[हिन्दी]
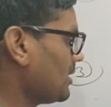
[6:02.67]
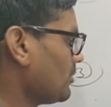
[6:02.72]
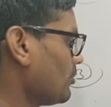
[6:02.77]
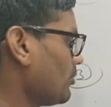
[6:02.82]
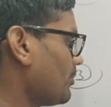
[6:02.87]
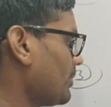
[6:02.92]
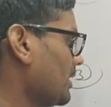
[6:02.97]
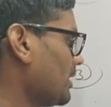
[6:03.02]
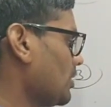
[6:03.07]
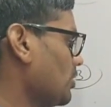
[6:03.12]
वो
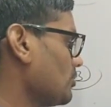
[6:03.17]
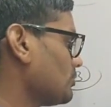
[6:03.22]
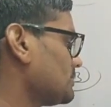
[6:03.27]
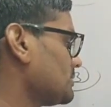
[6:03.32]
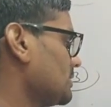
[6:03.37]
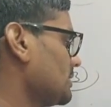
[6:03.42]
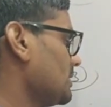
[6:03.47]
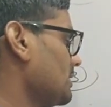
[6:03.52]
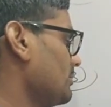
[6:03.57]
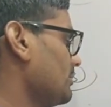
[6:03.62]
पहला
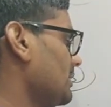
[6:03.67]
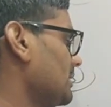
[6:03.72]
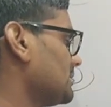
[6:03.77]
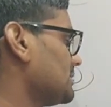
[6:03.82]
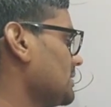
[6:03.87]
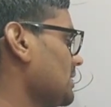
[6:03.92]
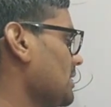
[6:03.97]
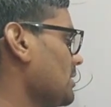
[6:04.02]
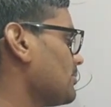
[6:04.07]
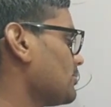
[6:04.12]
ऑप्शन ये
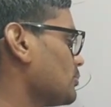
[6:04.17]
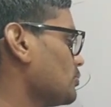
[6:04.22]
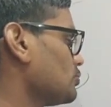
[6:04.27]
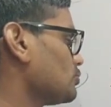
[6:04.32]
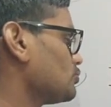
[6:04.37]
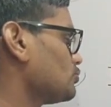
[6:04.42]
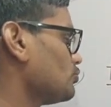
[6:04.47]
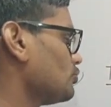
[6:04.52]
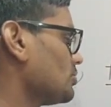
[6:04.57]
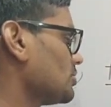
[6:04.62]
मिलता है आपको
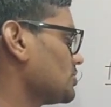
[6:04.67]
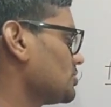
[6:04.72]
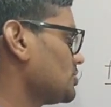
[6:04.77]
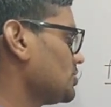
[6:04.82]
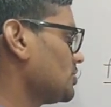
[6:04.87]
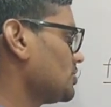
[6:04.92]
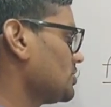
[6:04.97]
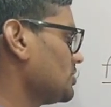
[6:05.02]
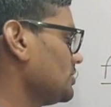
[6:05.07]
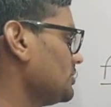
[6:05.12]

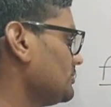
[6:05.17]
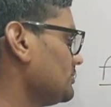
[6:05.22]
सुरक्षित